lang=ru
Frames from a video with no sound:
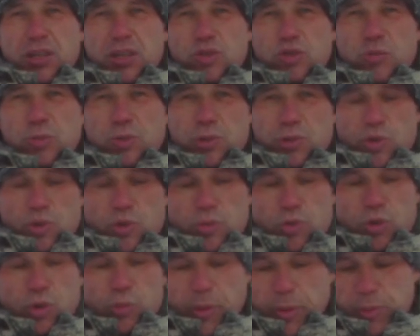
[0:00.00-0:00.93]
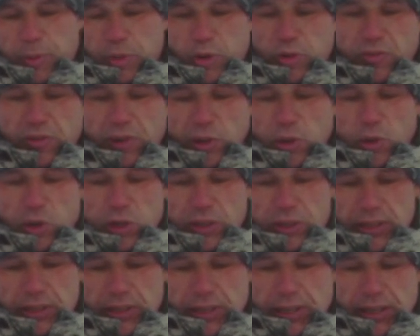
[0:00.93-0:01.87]
чтобы шуруп шел поперек
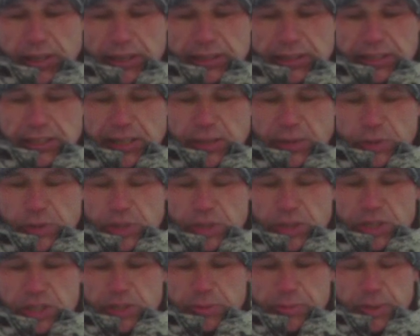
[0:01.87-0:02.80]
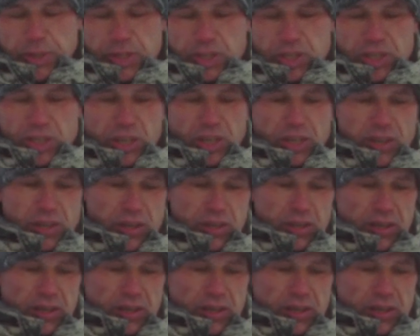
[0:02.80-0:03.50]
волокон. Тогда он держится прочнее.